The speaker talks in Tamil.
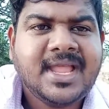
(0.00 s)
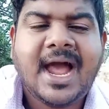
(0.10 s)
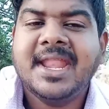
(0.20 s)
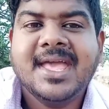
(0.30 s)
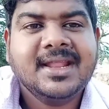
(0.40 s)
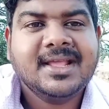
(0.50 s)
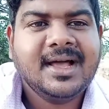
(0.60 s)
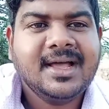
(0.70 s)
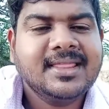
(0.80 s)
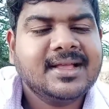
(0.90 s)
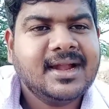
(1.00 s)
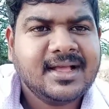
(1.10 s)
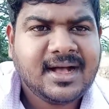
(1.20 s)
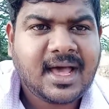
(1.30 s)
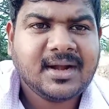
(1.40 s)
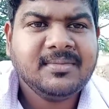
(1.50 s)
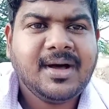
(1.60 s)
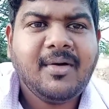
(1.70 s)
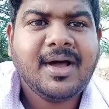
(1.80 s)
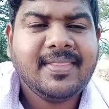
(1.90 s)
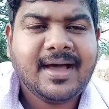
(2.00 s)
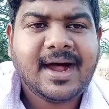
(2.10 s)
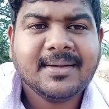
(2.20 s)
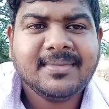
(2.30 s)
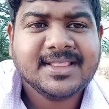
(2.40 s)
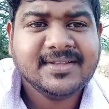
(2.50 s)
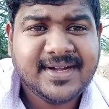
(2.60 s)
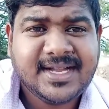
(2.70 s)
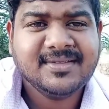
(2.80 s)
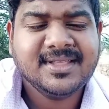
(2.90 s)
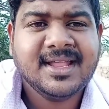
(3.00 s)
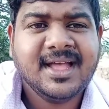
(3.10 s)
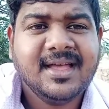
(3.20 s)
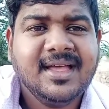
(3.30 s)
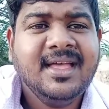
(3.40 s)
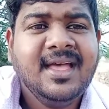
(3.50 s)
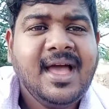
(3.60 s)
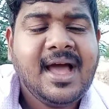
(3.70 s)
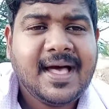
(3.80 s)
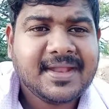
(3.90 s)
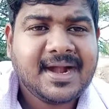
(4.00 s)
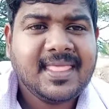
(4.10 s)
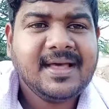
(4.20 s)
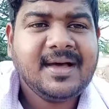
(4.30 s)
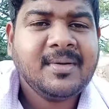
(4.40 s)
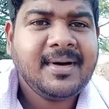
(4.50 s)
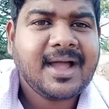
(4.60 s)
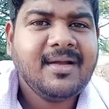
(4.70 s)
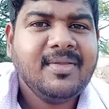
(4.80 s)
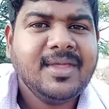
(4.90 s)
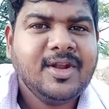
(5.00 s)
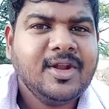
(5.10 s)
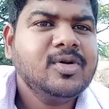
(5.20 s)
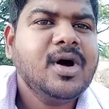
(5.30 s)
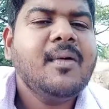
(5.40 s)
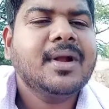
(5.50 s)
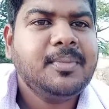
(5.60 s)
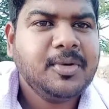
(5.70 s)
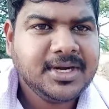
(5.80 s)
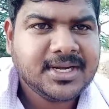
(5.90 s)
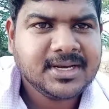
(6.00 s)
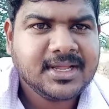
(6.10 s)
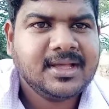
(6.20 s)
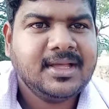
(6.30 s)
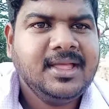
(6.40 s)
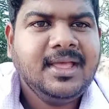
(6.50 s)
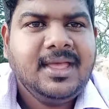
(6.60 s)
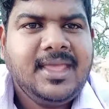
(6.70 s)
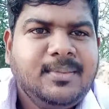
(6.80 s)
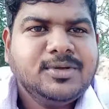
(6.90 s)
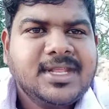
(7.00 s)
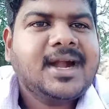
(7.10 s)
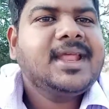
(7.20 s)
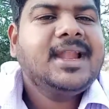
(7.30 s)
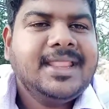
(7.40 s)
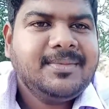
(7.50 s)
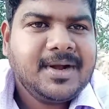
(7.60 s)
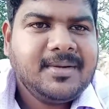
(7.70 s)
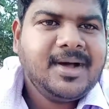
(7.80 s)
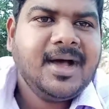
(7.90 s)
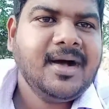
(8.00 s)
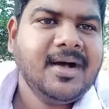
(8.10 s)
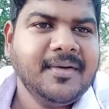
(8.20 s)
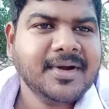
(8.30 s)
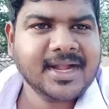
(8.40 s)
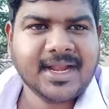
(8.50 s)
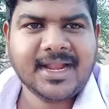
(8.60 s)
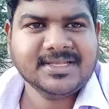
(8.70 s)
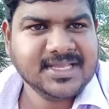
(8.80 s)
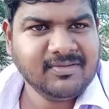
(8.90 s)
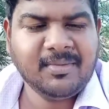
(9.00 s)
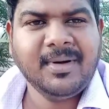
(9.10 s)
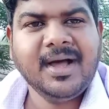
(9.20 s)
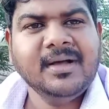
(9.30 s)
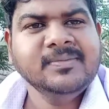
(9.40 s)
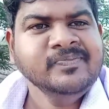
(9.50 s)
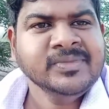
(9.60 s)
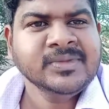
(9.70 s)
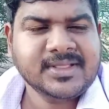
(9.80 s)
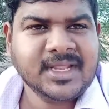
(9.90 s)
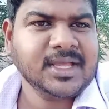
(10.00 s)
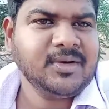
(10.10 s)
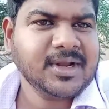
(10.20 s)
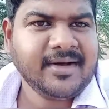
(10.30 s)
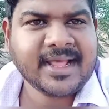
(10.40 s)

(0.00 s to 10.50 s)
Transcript: ஞானியாக இருக்காங்க அதுக்கான காரணம் அவங்க அந்த ஆடம்பரத்தை விட்டு வந்துட்டாங்க அதனால தான் அவங்க மக்கள் வந்து இன்னமும் அவங்கள போயிட்டு இருக்காங்க ஏன் புத்தர்கிட்ட இல்லாத பணமா அவர்கிட்ட இல்லாத செல்வமா இத்தனைக்கும் ஒரு